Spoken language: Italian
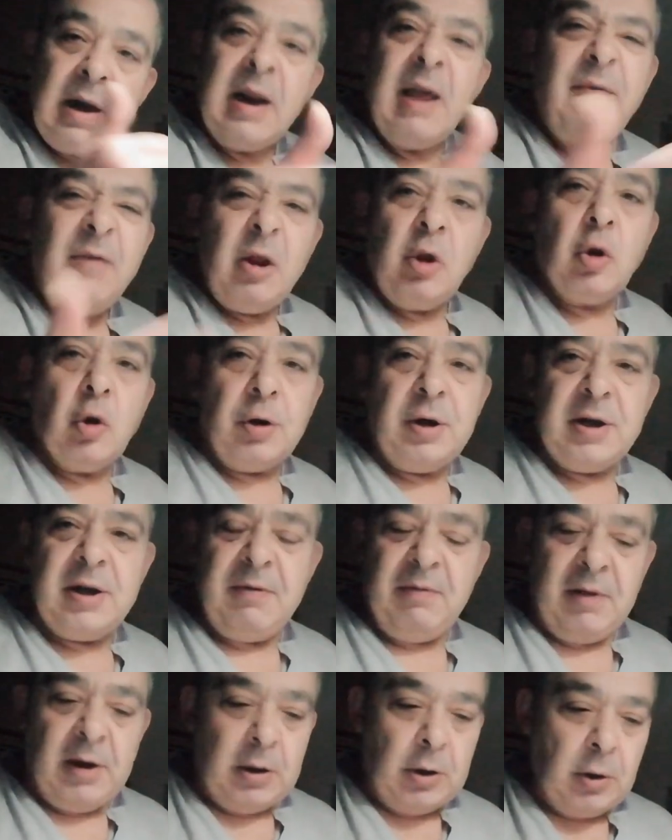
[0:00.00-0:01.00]
le vittorie
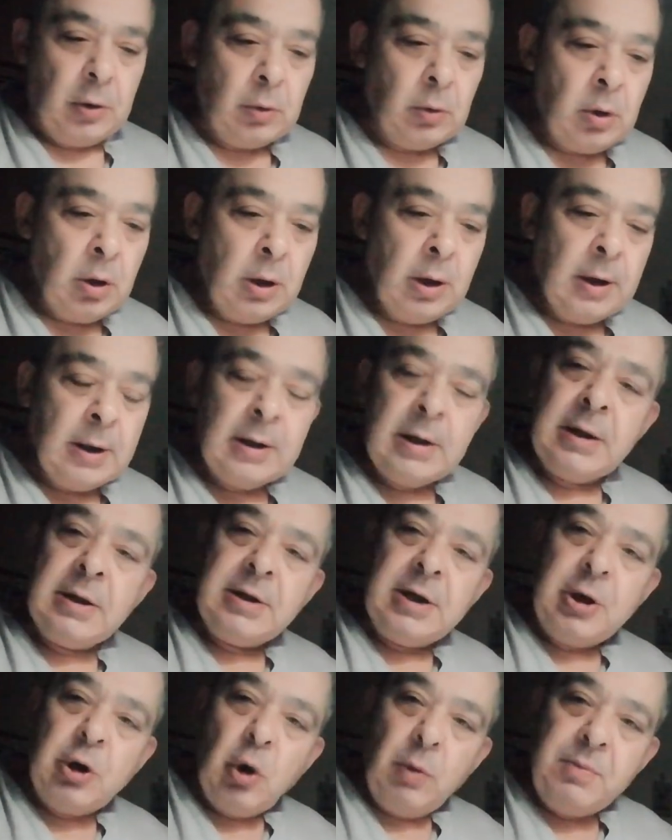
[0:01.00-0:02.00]
si vedono.
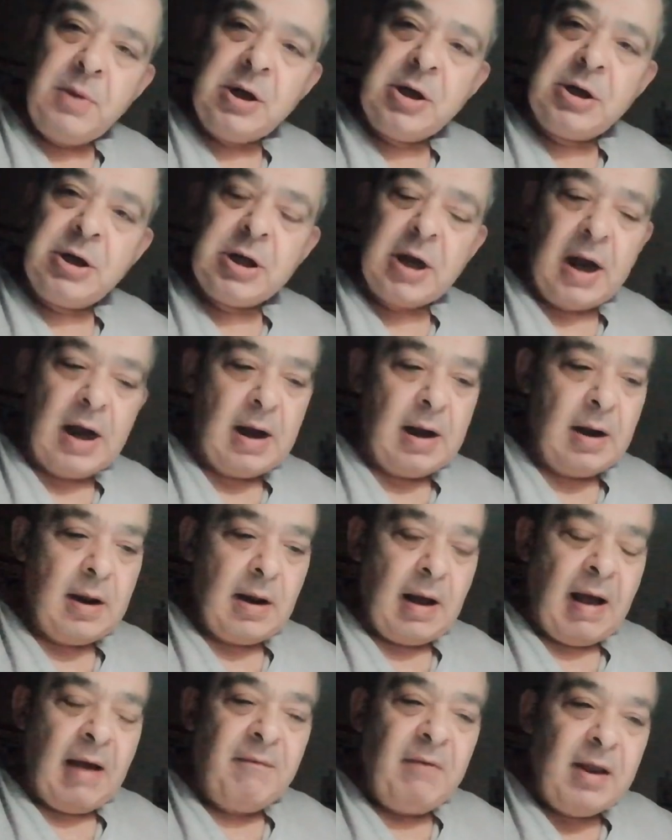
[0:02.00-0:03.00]
Si comincia
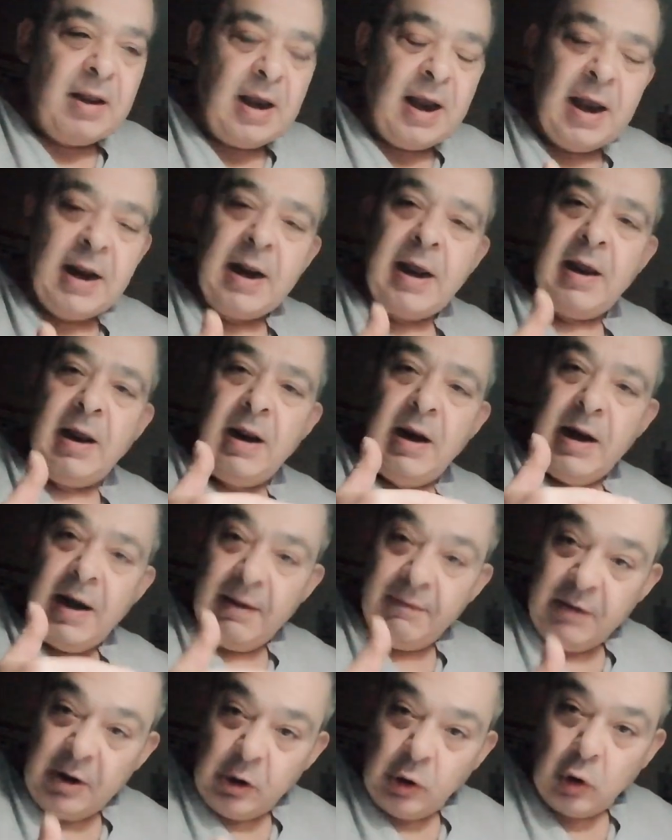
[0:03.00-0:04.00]
a vedere
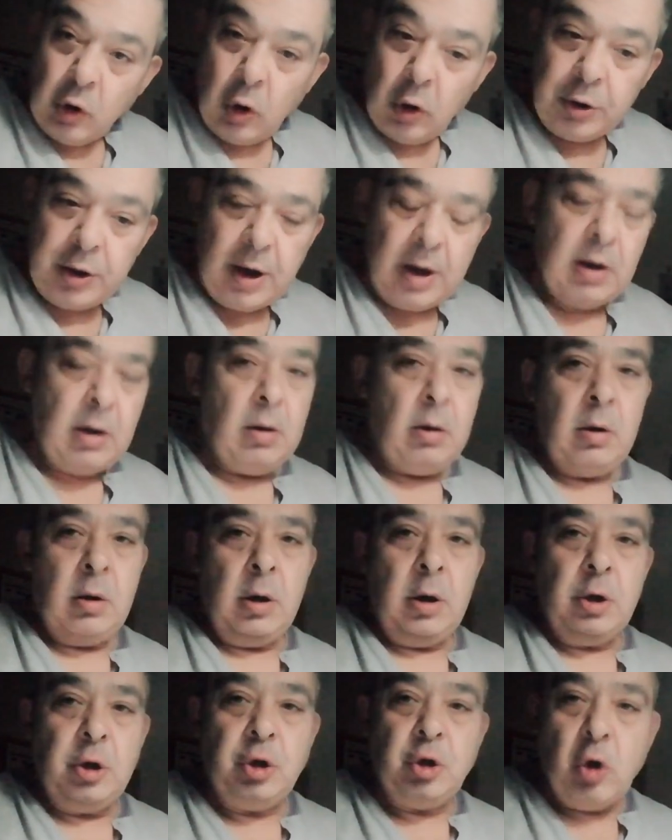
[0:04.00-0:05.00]
le vittorie
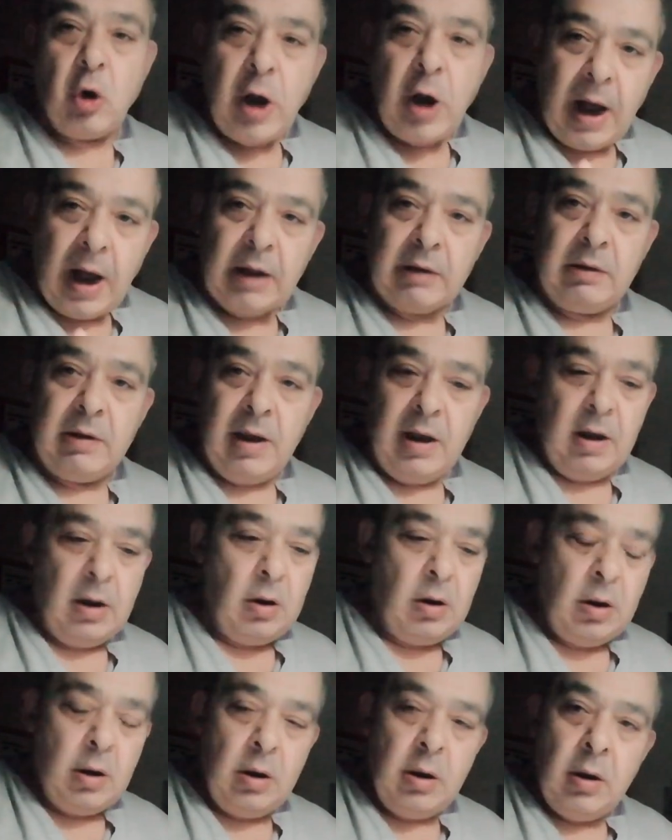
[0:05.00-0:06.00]
giocate
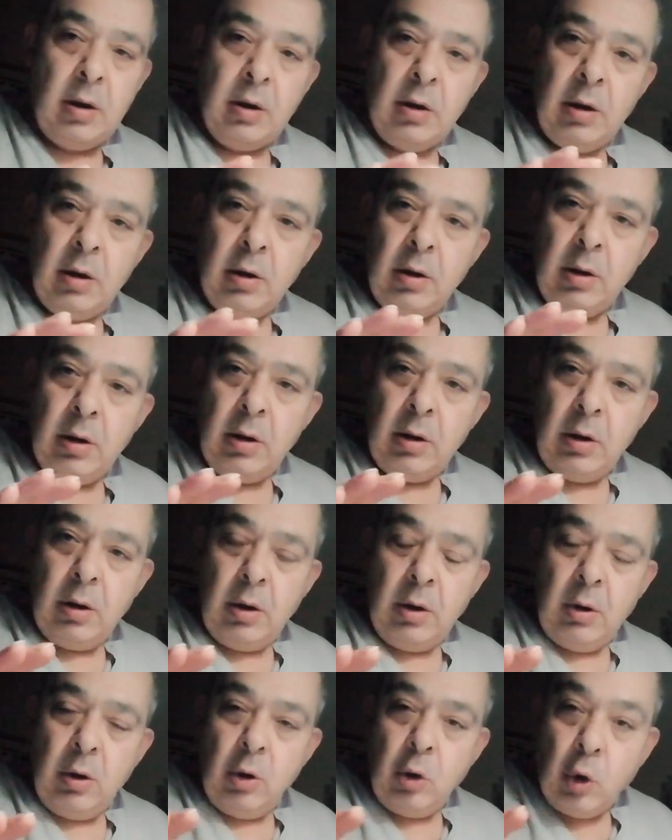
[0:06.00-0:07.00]

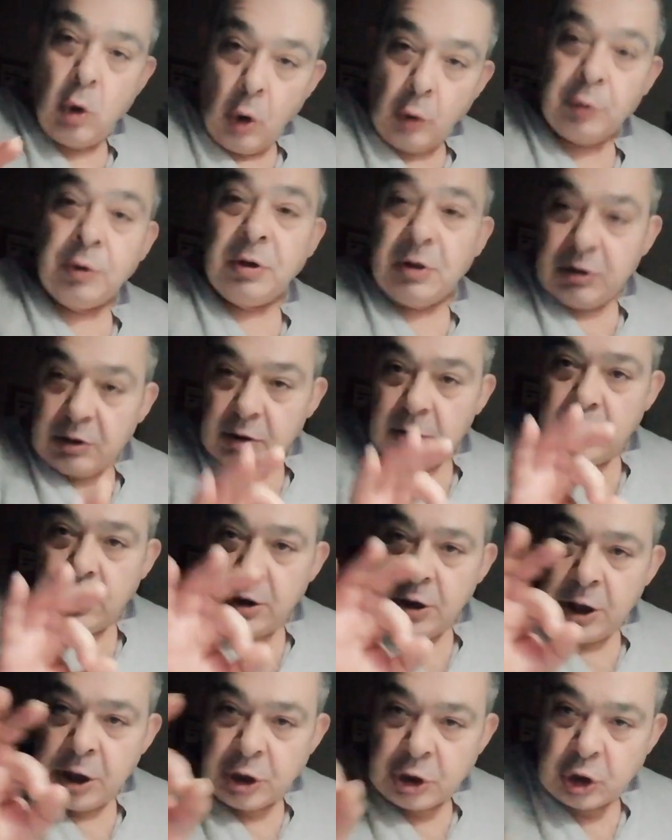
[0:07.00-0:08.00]
con
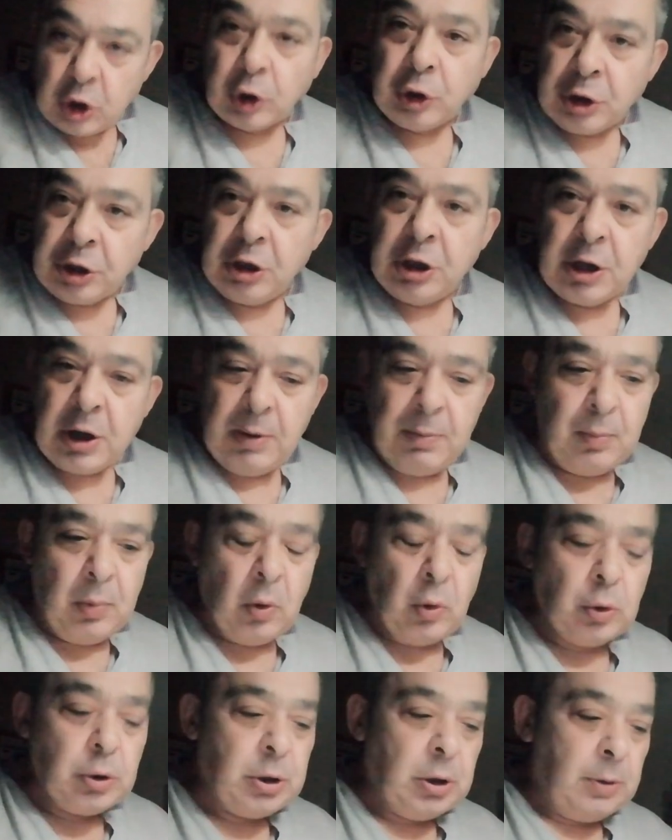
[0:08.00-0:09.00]
i giorni di
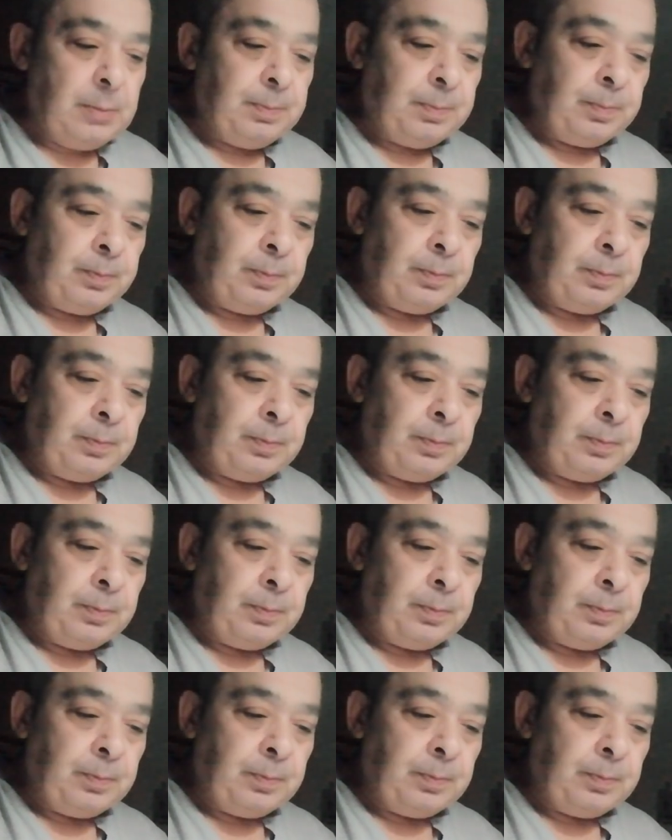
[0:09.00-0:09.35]
riposo.